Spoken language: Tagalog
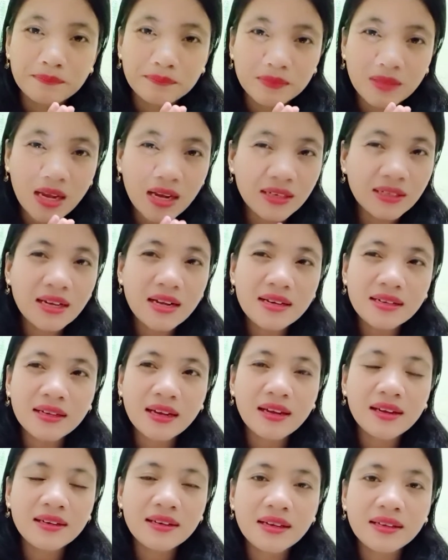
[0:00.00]
hanggang
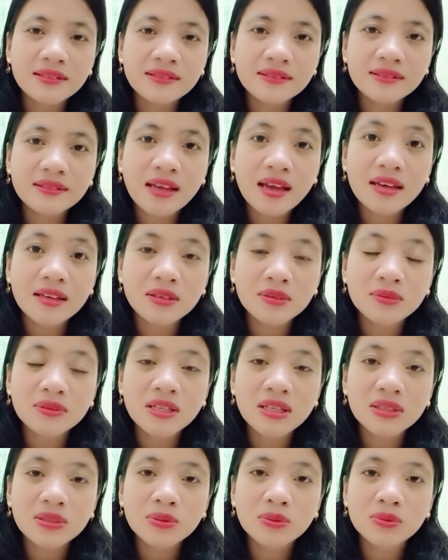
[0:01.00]
kailan tayo
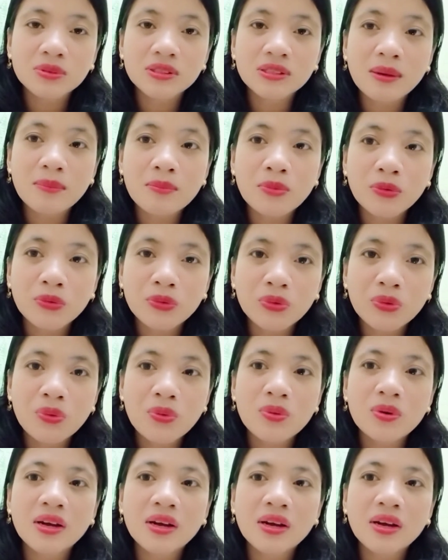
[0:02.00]
dito sa mundo.